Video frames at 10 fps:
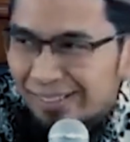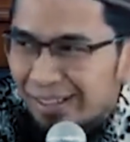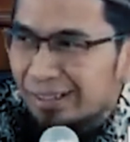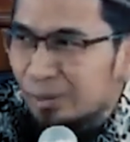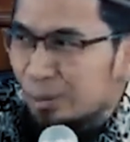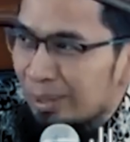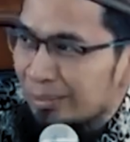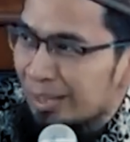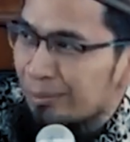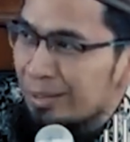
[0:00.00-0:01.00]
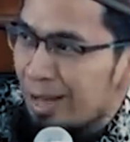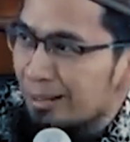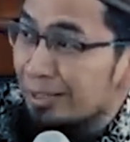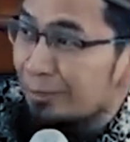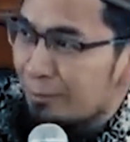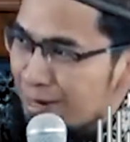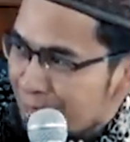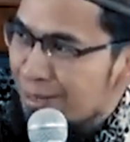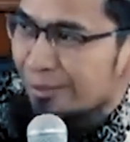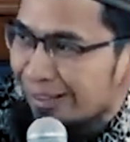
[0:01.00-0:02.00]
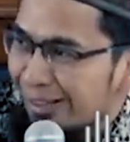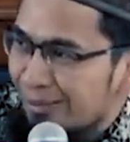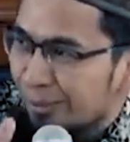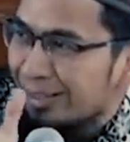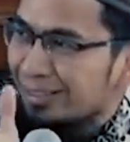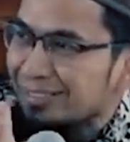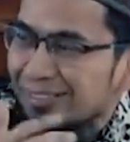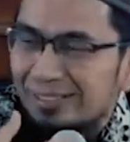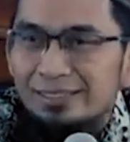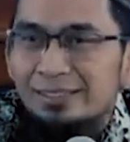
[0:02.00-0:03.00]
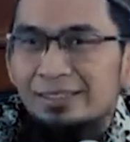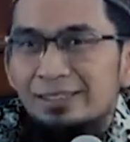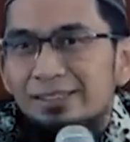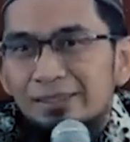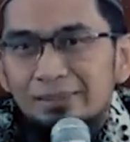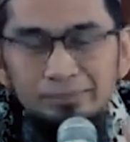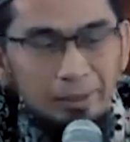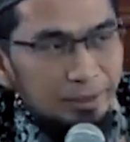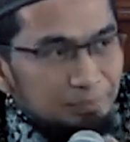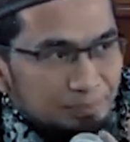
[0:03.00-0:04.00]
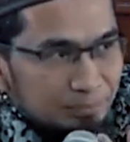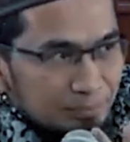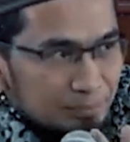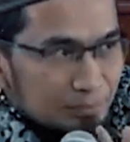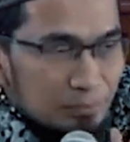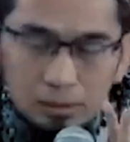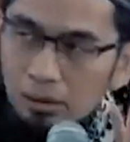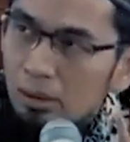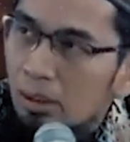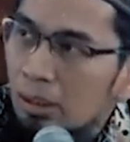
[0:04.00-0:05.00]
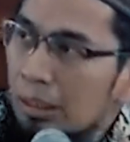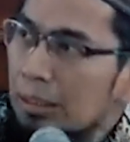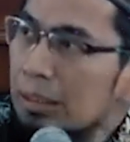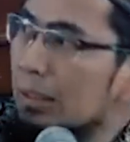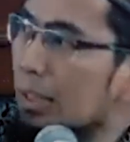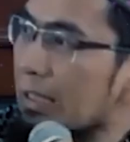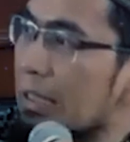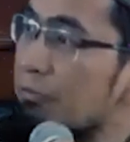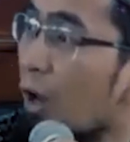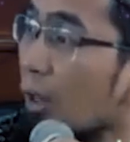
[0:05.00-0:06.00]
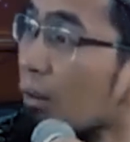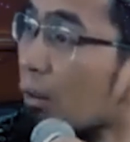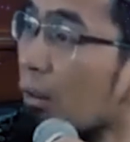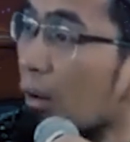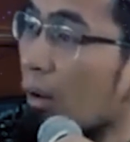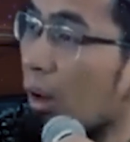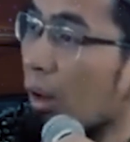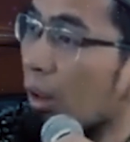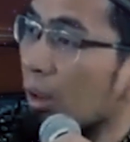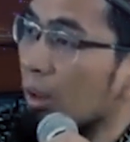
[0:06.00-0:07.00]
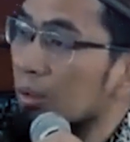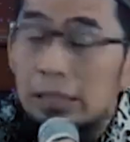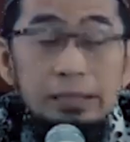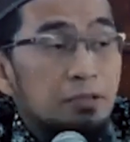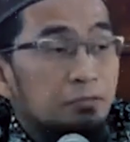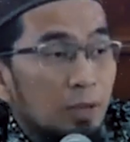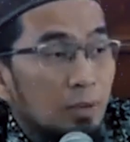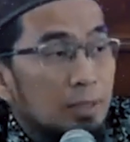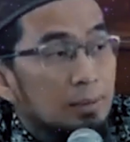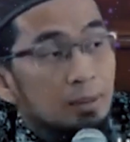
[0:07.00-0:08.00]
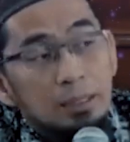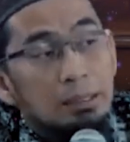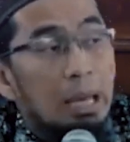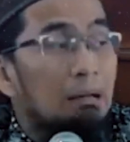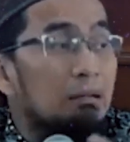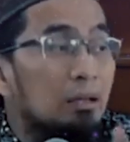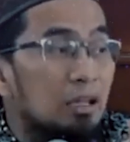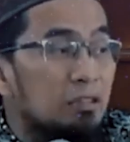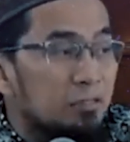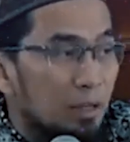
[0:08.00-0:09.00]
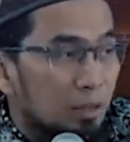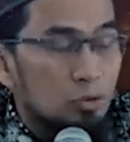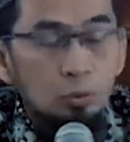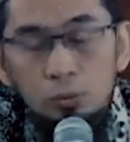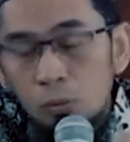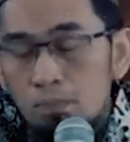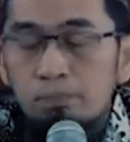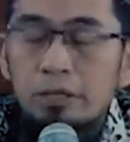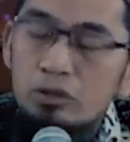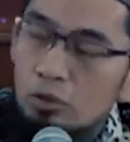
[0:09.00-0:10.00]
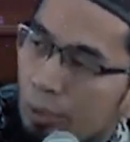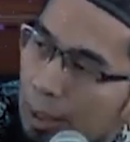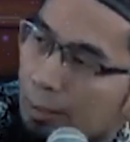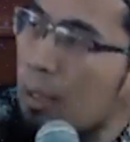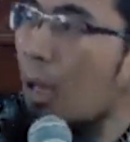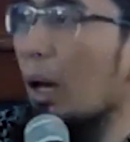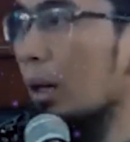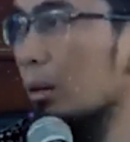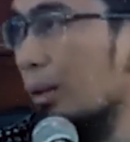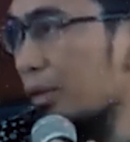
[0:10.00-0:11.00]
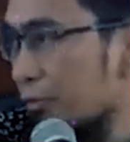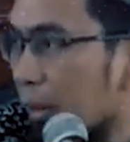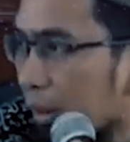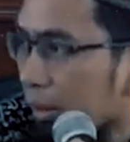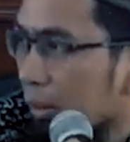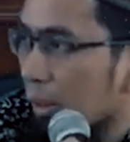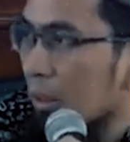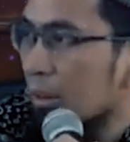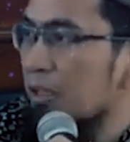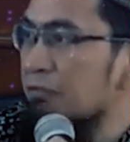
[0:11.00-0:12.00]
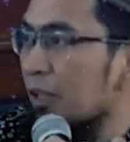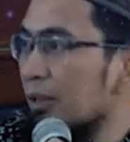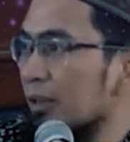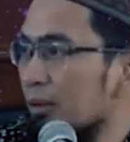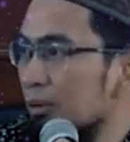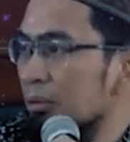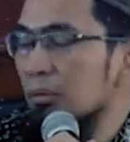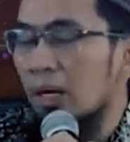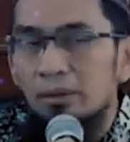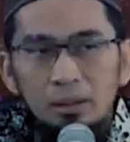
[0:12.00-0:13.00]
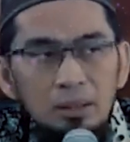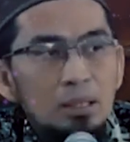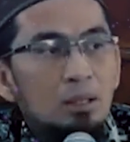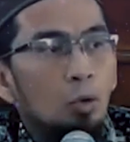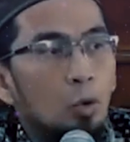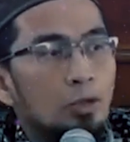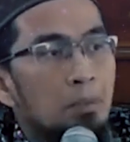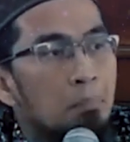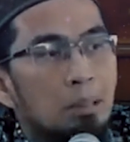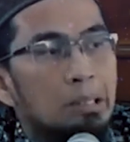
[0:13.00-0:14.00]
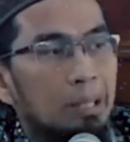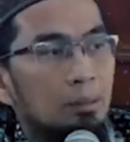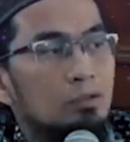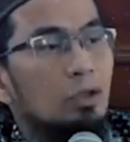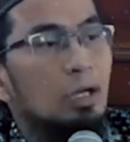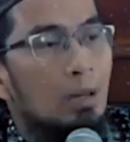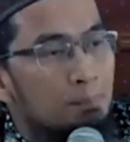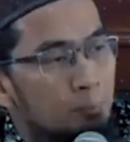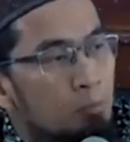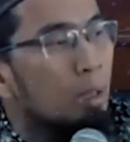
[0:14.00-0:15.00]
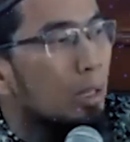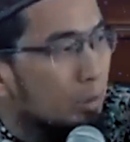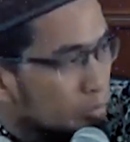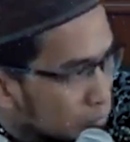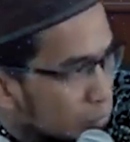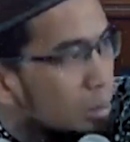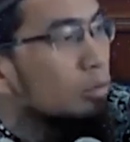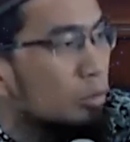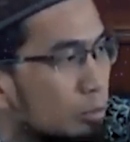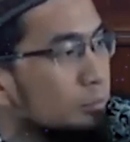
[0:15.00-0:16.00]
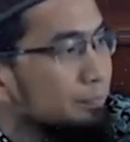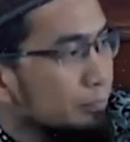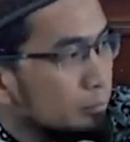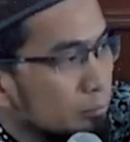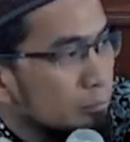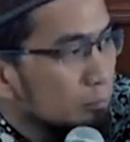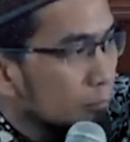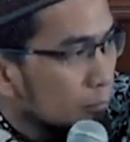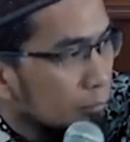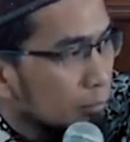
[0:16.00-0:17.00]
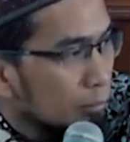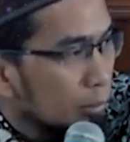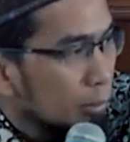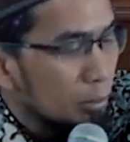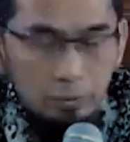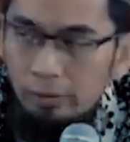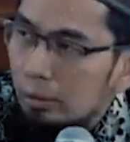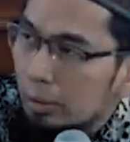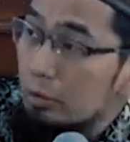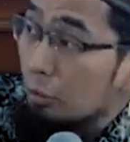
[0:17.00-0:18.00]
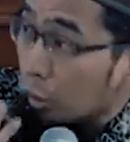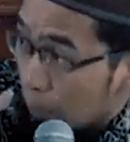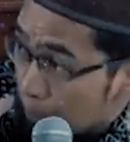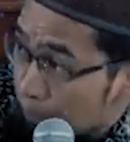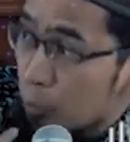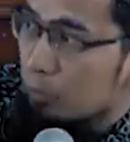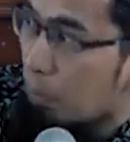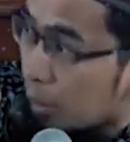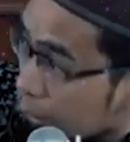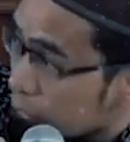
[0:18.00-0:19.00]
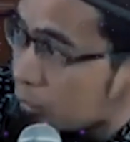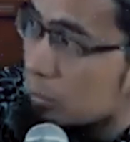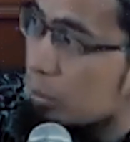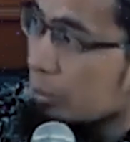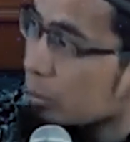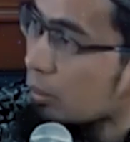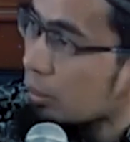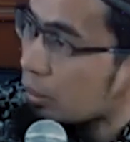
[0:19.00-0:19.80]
Dekat tukang Delman Al Delmani misalnya kan boleh. Baik. Ini dari Gifar. Dari Gifar dikenal dengan al Gifari. Jundub bin Junadah al Gifari. Gifar itu adalah kota begal, sekampung begal semua di situ. Anda bayangkan, sekampung begal semua.